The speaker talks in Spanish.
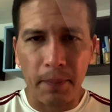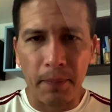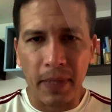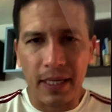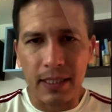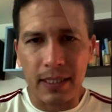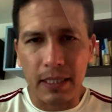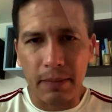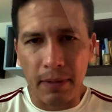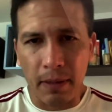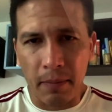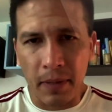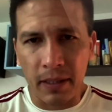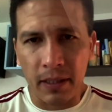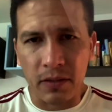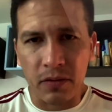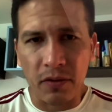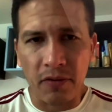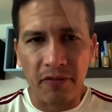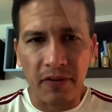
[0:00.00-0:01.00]

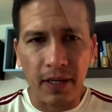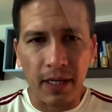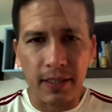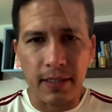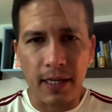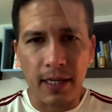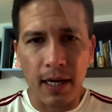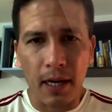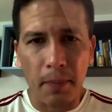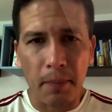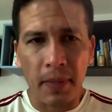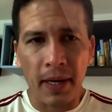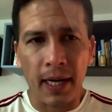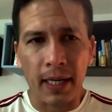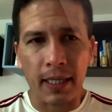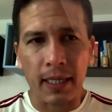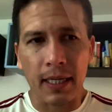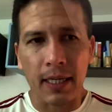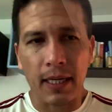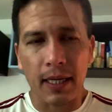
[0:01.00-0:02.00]
principalmente son financieras
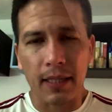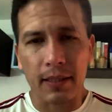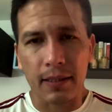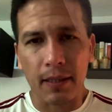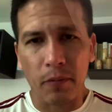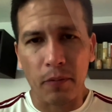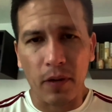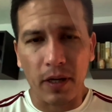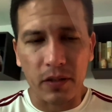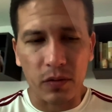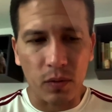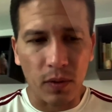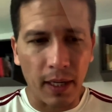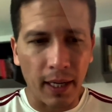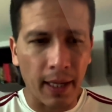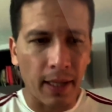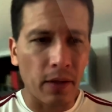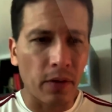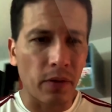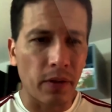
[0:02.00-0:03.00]
para quienes estamos a su
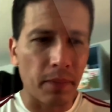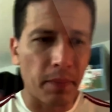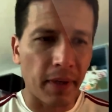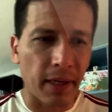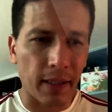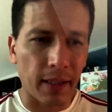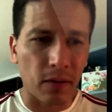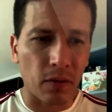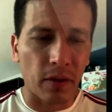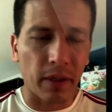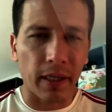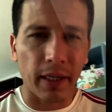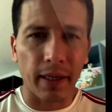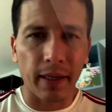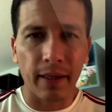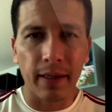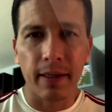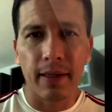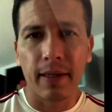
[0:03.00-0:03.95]
lado y para los que